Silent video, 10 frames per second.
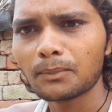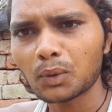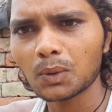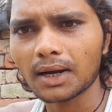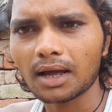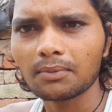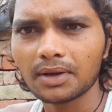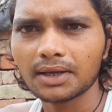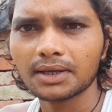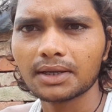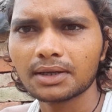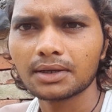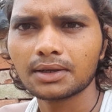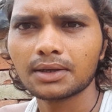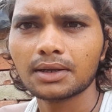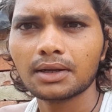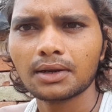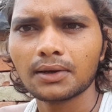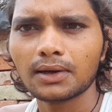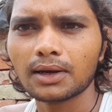प्रोग्राम है
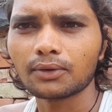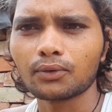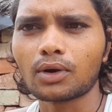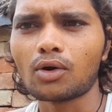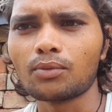लरू गांव